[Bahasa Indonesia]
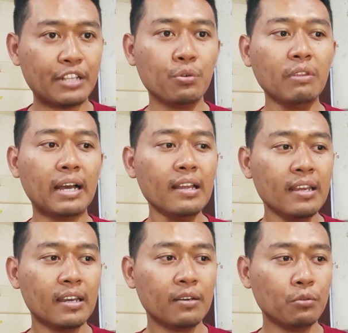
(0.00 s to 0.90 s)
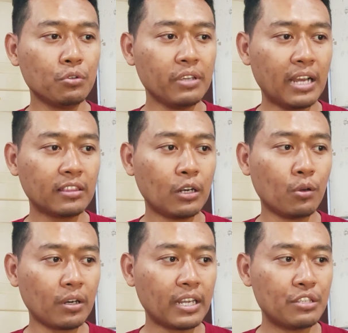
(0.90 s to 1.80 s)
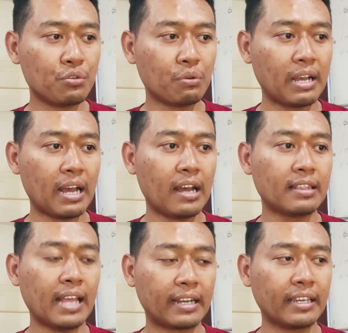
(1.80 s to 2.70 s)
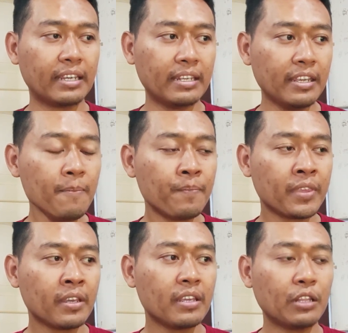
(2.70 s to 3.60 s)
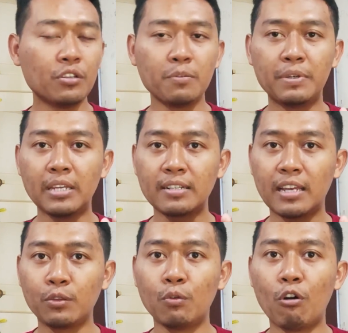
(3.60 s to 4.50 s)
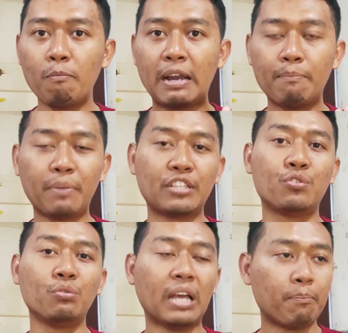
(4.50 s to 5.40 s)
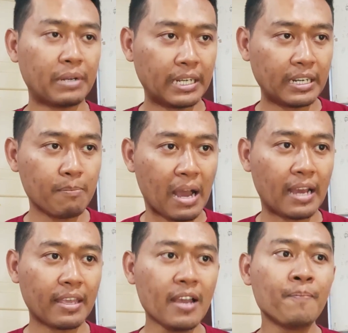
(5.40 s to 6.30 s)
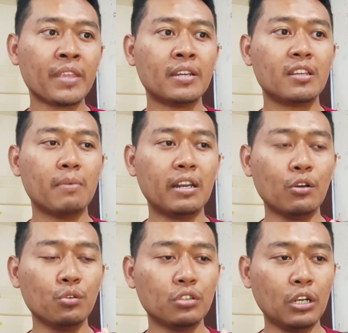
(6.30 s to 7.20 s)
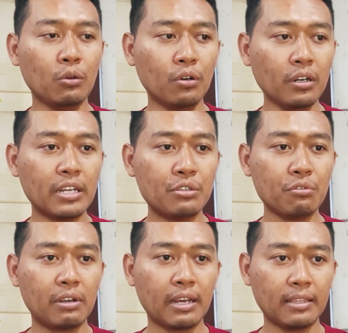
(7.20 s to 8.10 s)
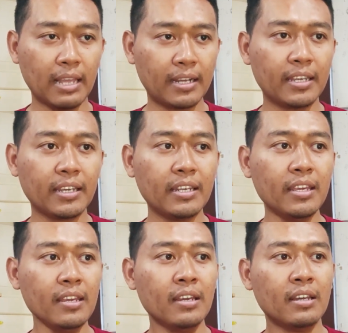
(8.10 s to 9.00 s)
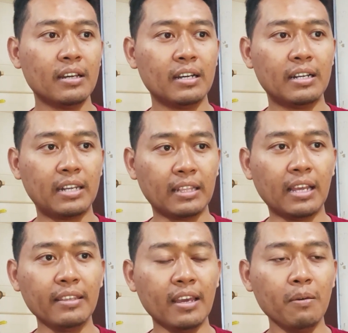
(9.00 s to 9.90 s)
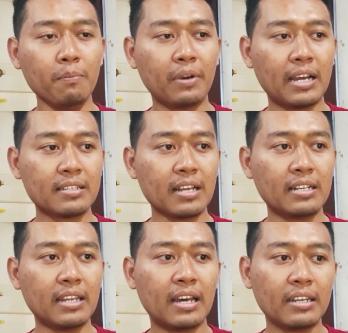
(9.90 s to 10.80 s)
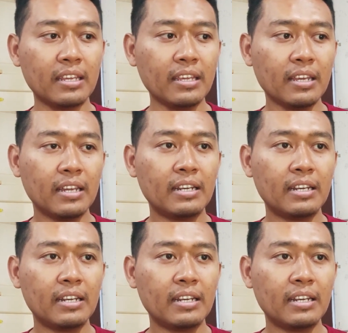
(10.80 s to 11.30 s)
juta untuk yang telur dan juga daging ini yaitu sebesar 1,4 juta penerima ya. Dimana untuk telur dan juga daging ini eh, datanya berasal dari